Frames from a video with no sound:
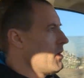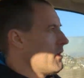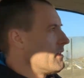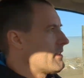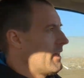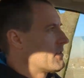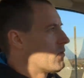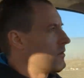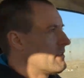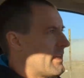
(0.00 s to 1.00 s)
ist
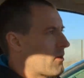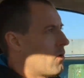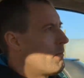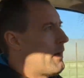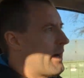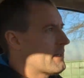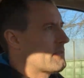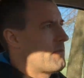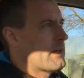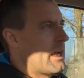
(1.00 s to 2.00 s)
also sehr
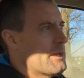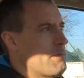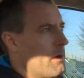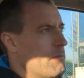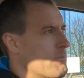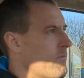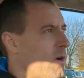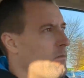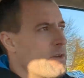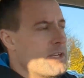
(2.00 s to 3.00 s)
kompakt, vergleichbar mit einem
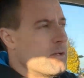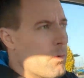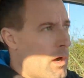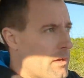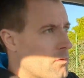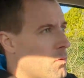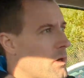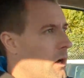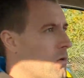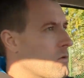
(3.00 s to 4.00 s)
VW Tiguan
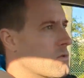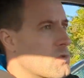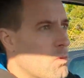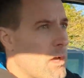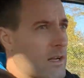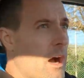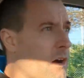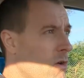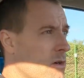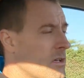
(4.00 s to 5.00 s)
oder auch einem Skoda
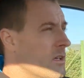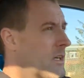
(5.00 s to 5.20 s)
Karoq.